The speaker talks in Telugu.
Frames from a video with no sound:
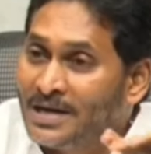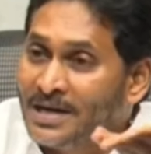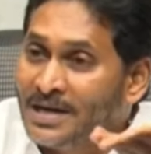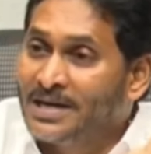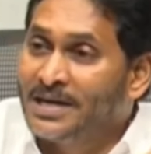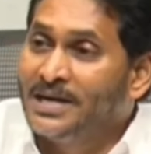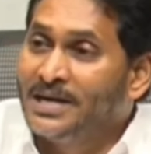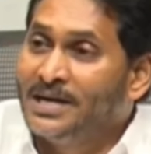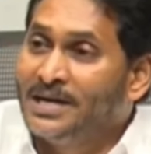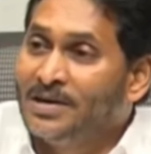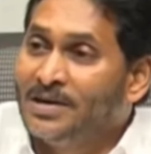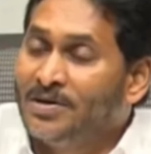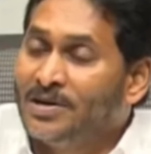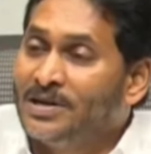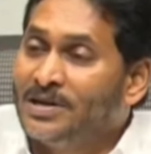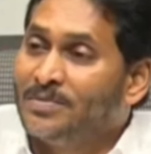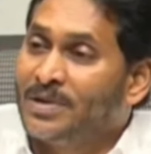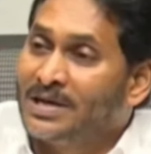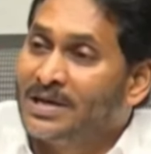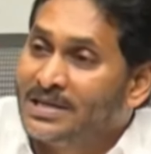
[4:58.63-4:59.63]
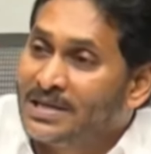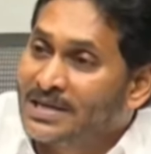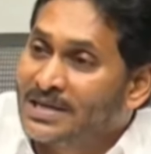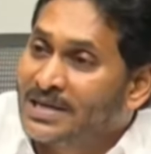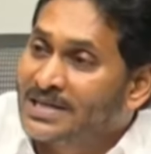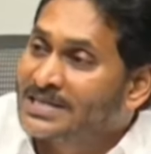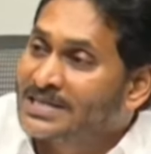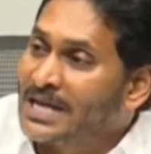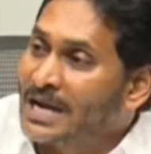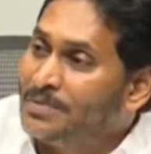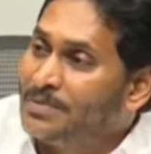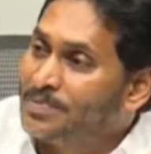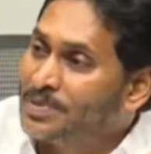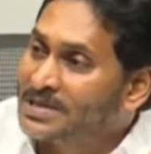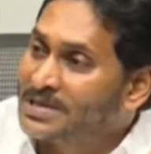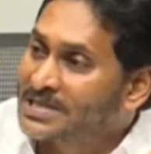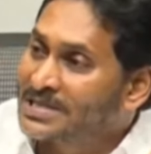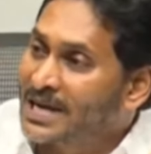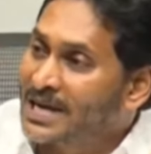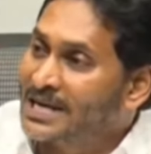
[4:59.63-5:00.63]
టీటీడీలో ఈ మాదిరిగా
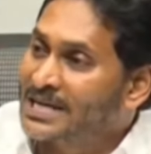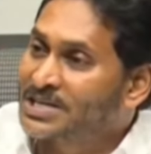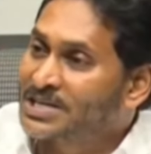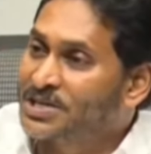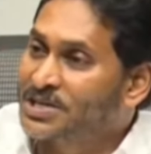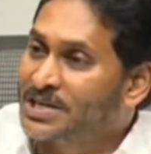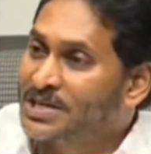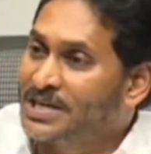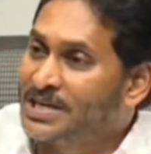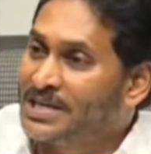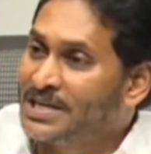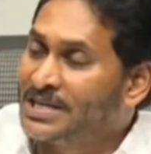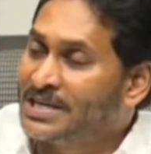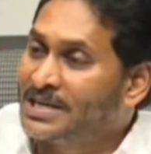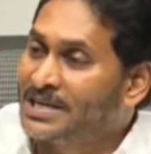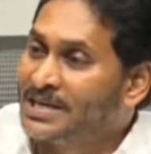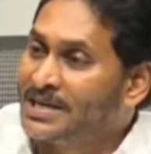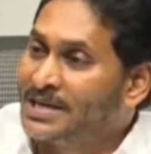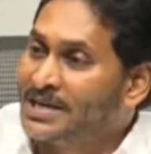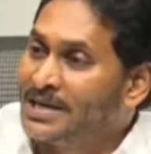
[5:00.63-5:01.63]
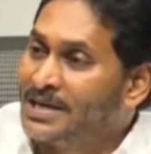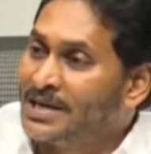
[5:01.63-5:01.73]
శాంపుల్స్ కలెక్షన్ అనేది